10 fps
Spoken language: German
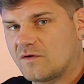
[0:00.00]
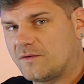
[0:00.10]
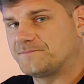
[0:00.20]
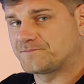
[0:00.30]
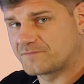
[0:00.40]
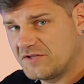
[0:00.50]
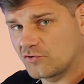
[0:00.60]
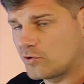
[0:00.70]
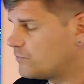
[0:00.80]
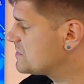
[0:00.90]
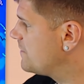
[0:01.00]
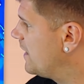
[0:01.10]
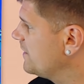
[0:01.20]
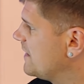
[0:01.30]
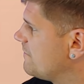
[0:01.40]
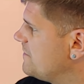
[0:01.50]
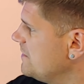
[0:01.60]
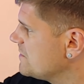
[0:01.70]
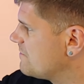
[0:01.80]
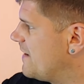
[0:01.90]
der Niedertroposphäre der
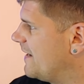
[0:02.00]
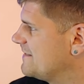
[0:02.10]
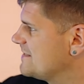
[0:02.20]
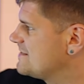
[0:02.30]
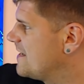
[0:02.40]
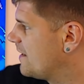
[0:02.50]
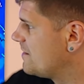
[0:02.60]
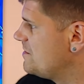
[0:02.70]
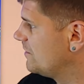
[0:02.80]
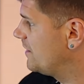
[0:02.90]
Wind, währenddessen er hier